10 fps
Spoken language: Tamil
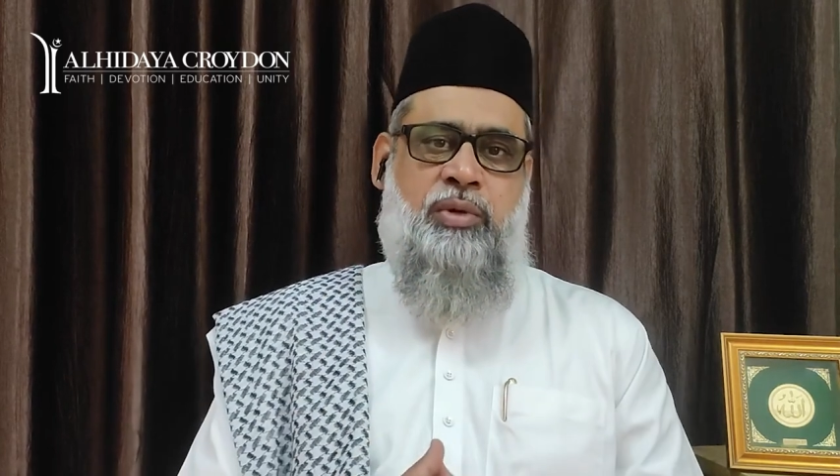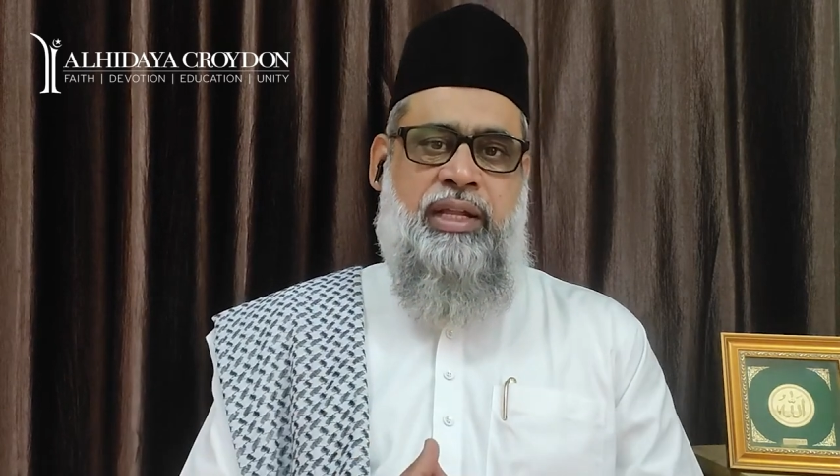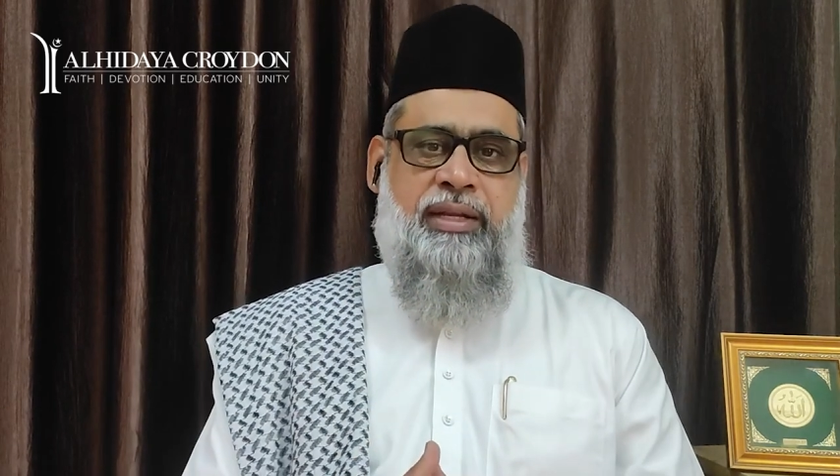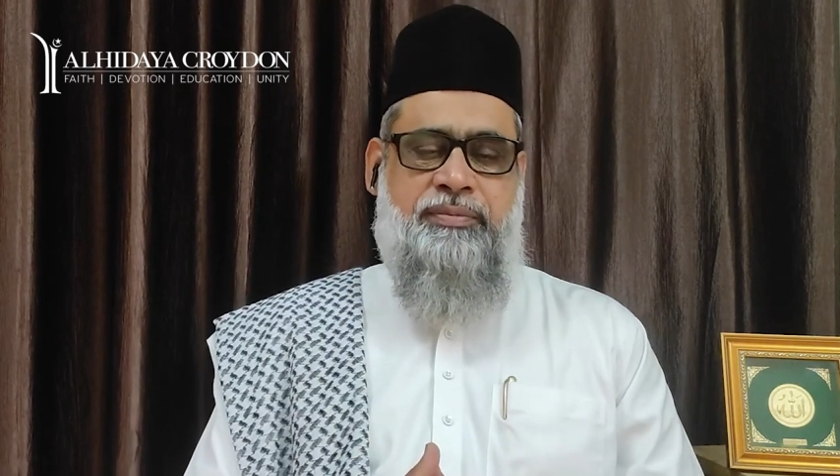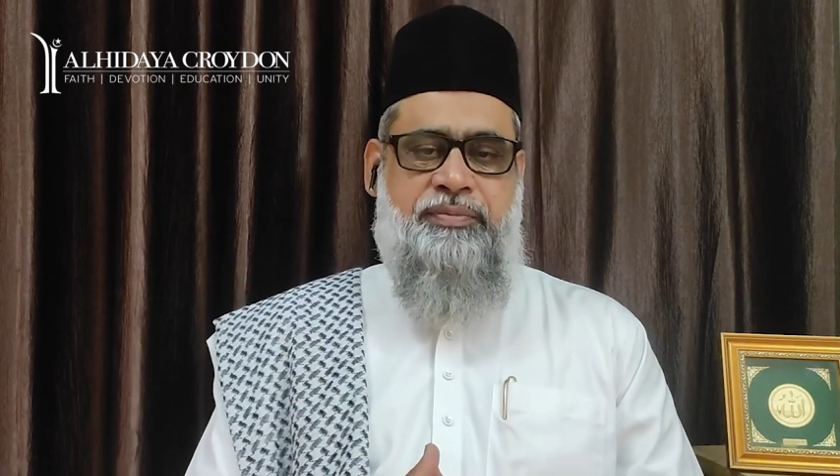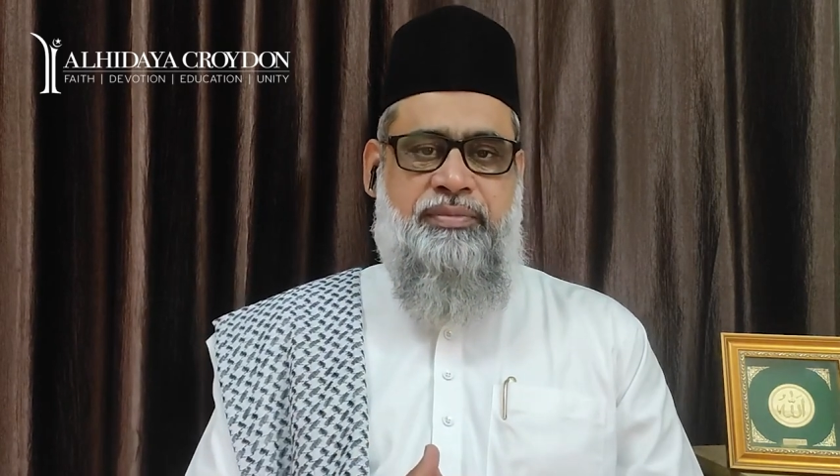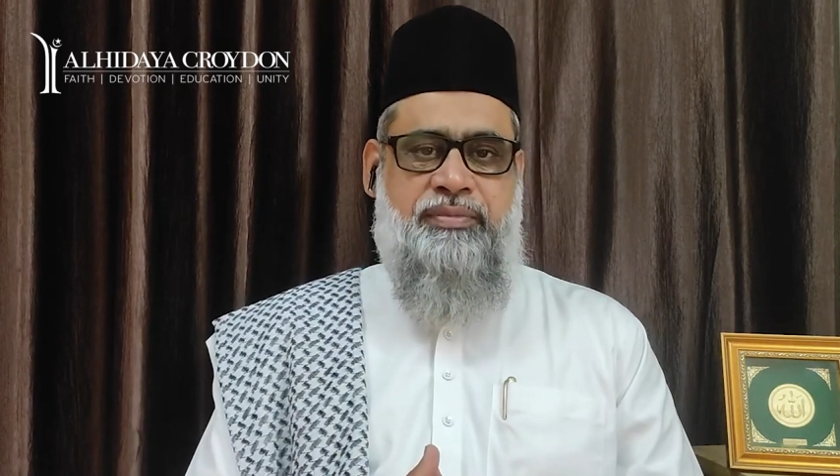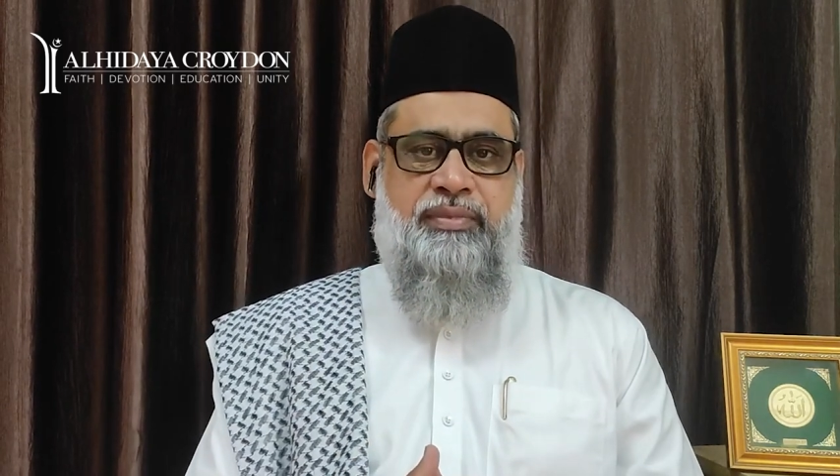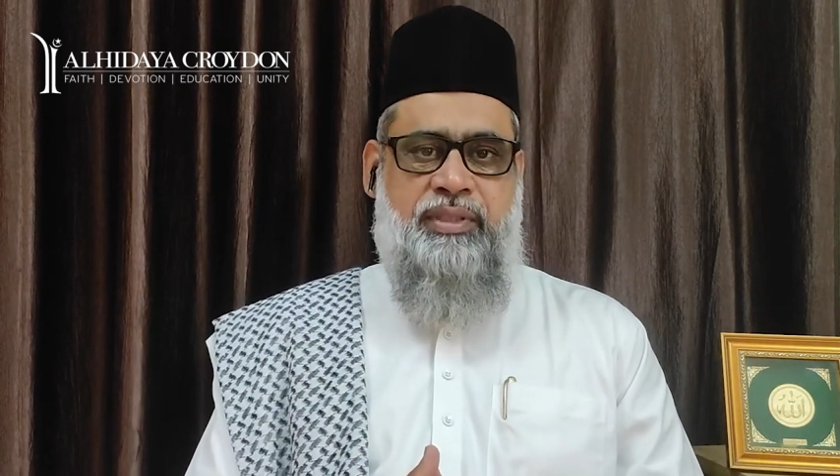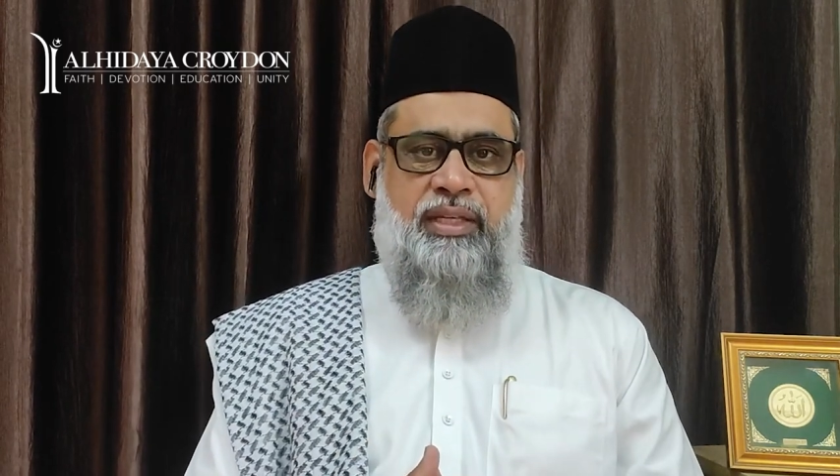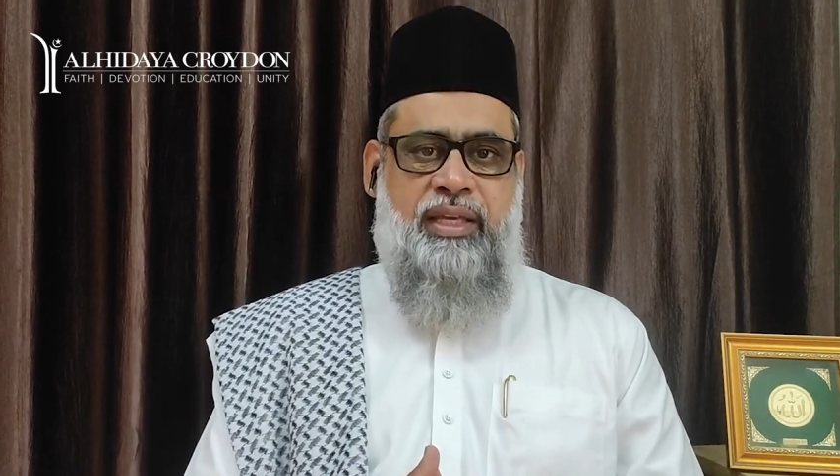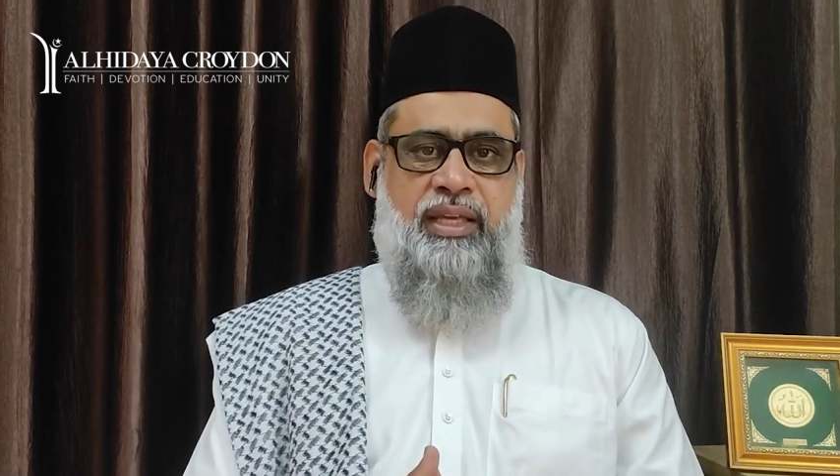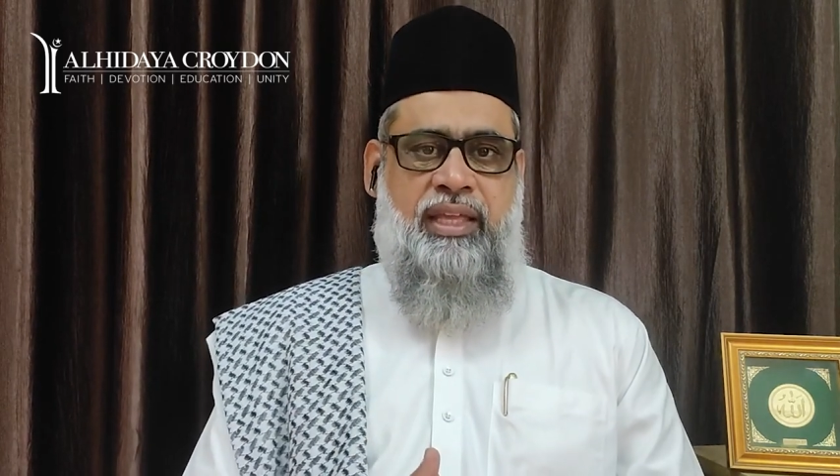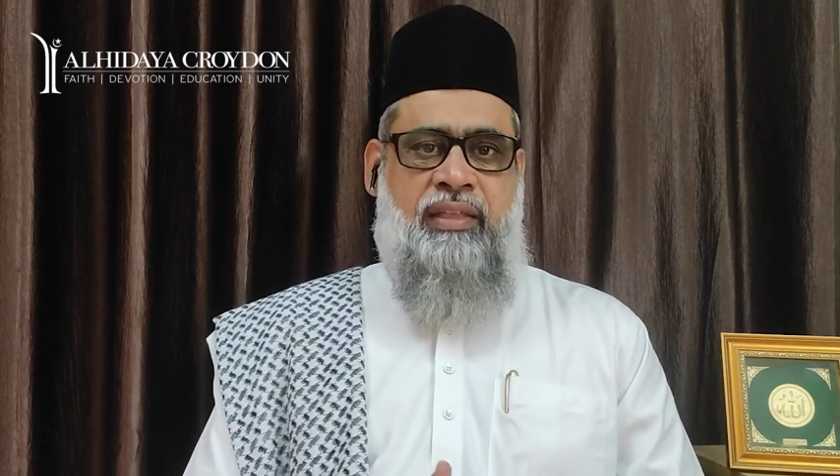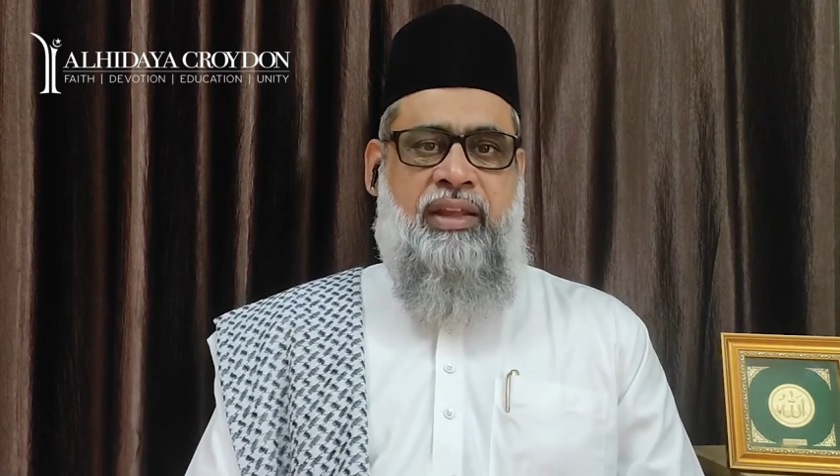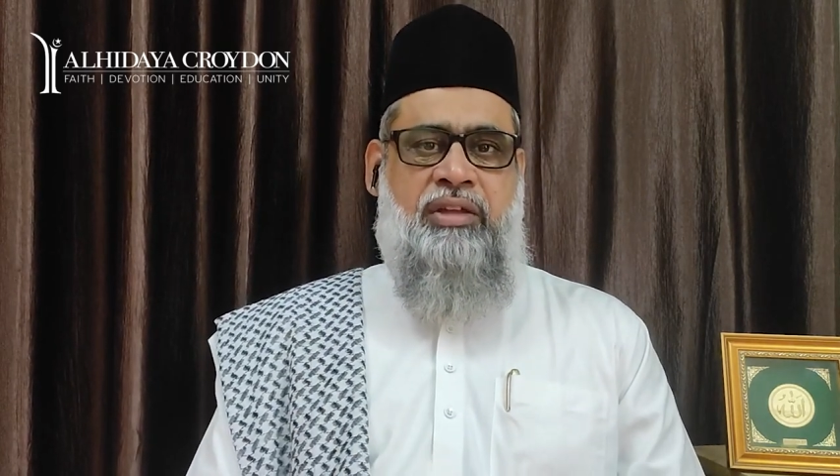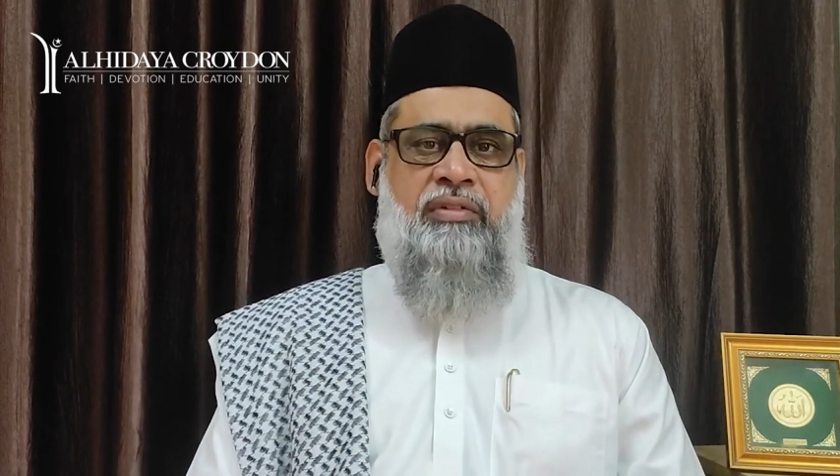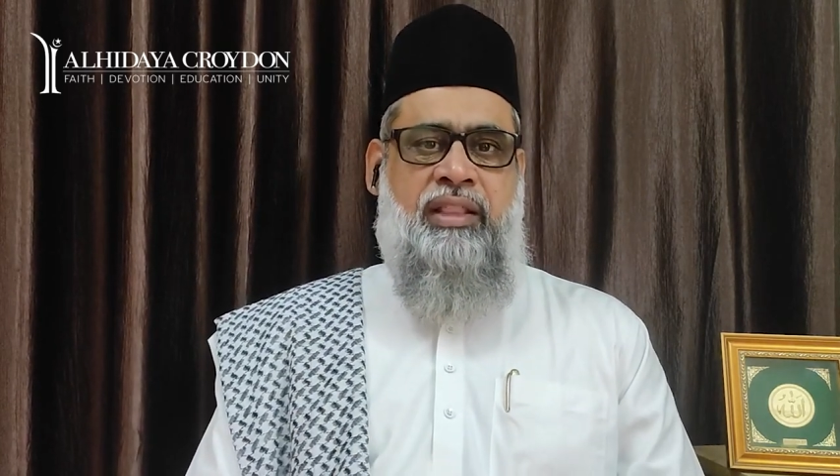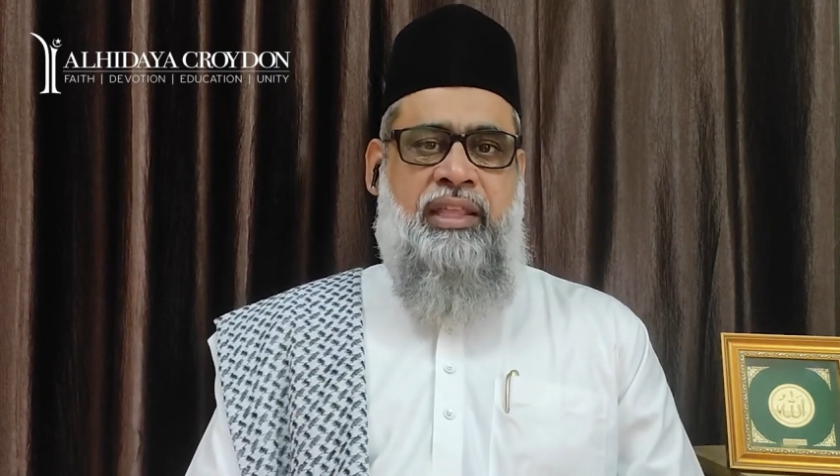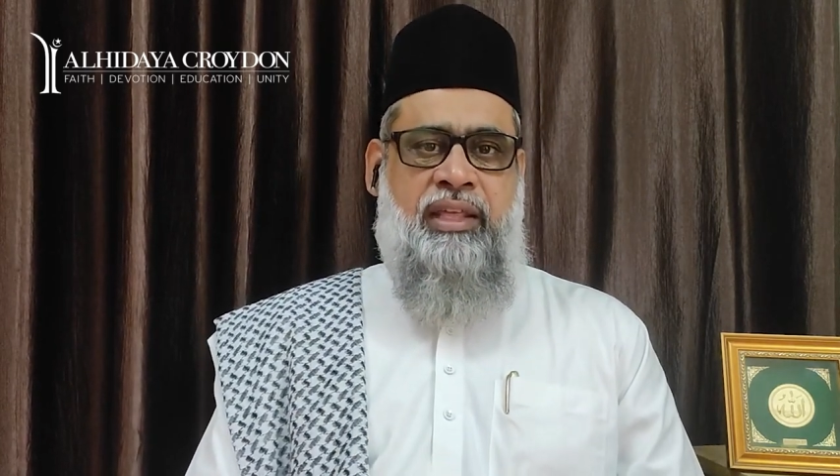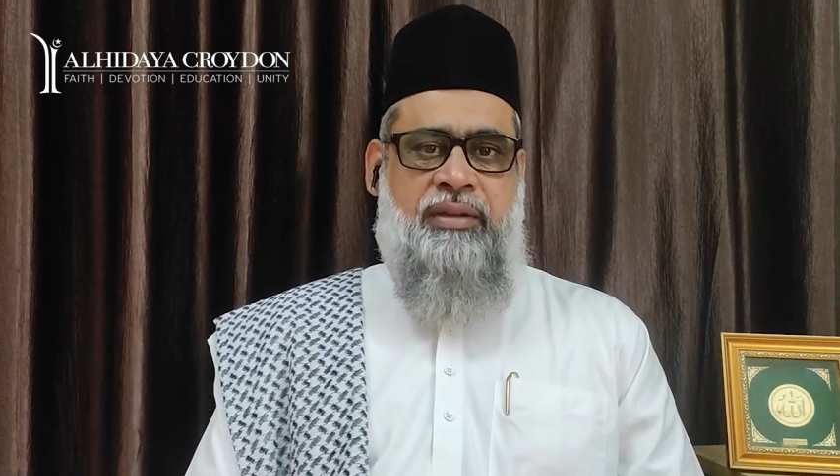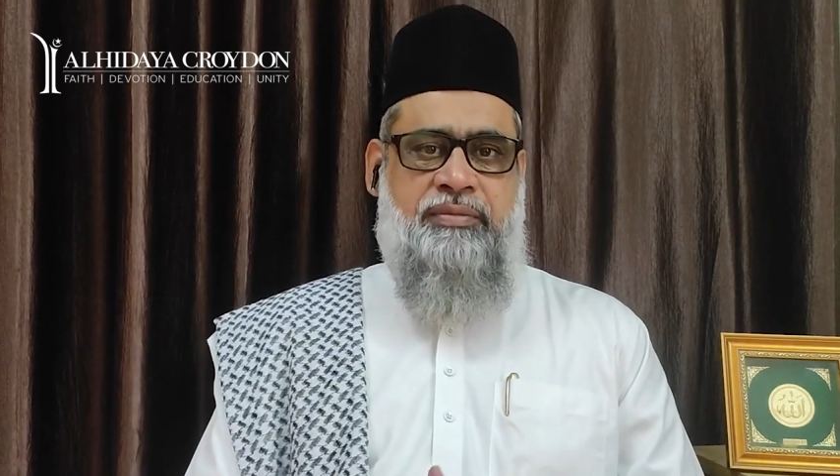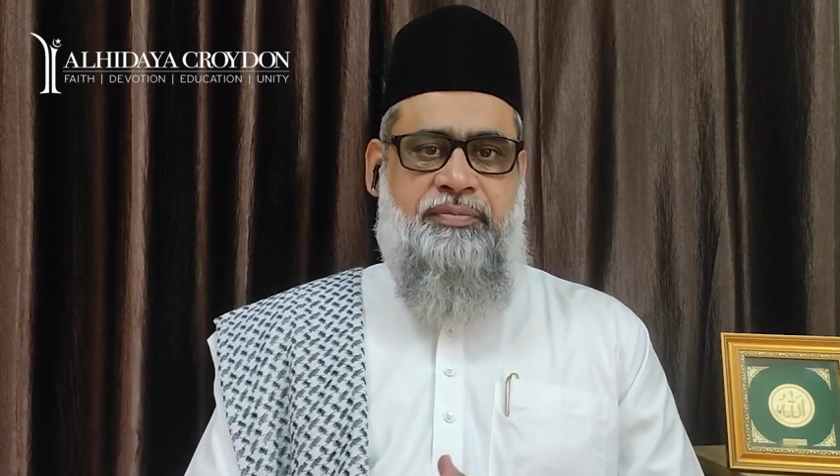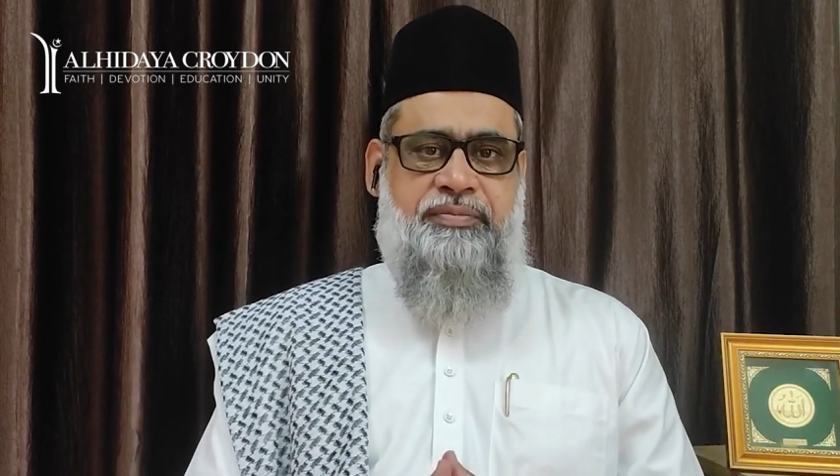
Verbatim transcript: கொண்டார் எதற்கு வந்தீர்